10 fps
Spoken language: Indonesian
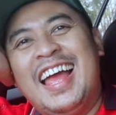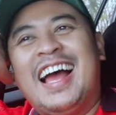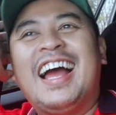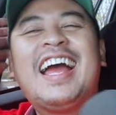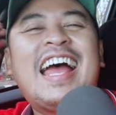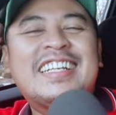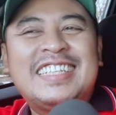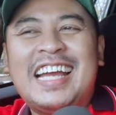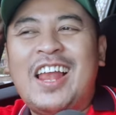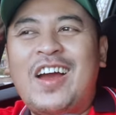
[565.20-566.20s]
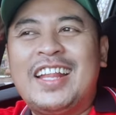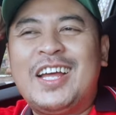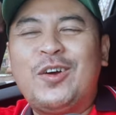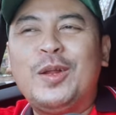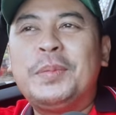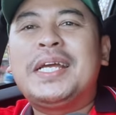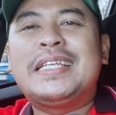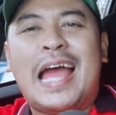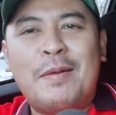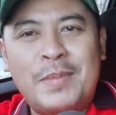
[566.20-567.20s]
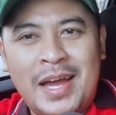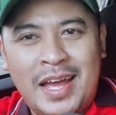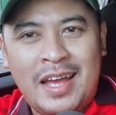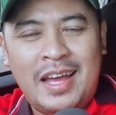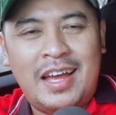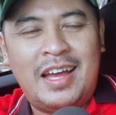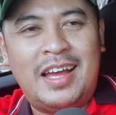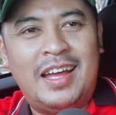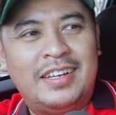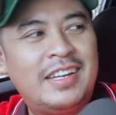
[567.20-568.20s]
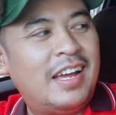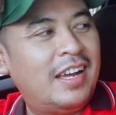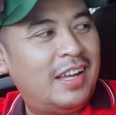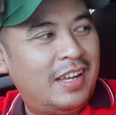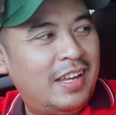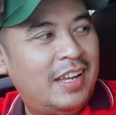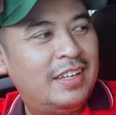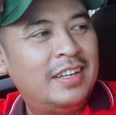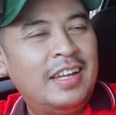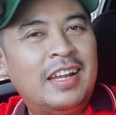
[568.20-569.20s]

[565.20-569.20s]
Enggak sih kalau kataku lebih kenyaman ya kan